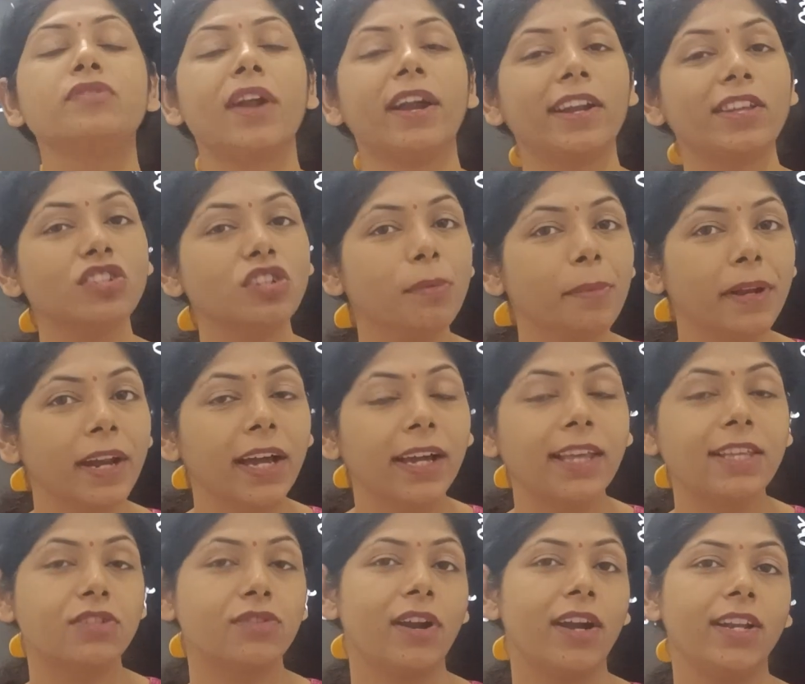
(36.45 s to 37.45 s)
स्ट्रैटेजी बना
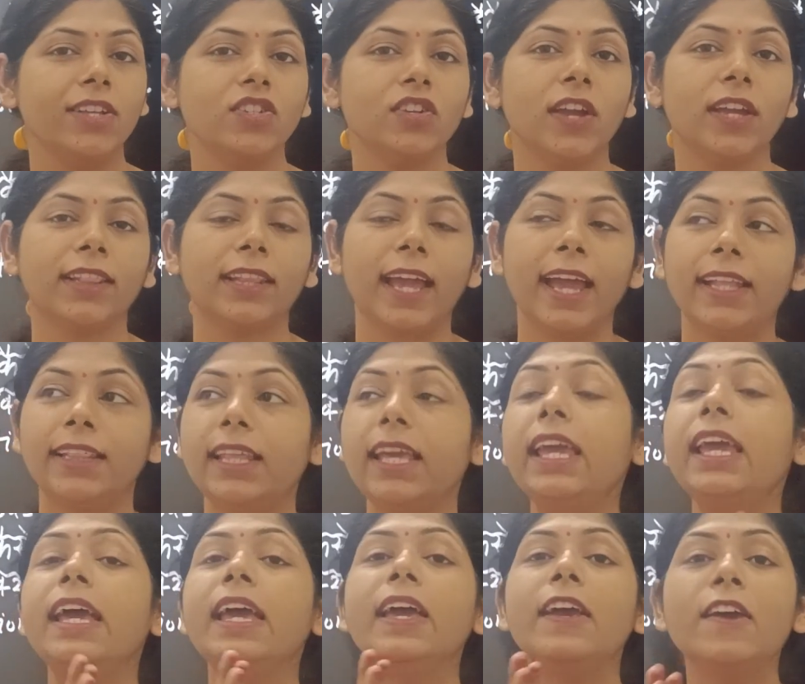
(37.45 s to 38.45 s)
के स्ट्रैटेजी के तहत ही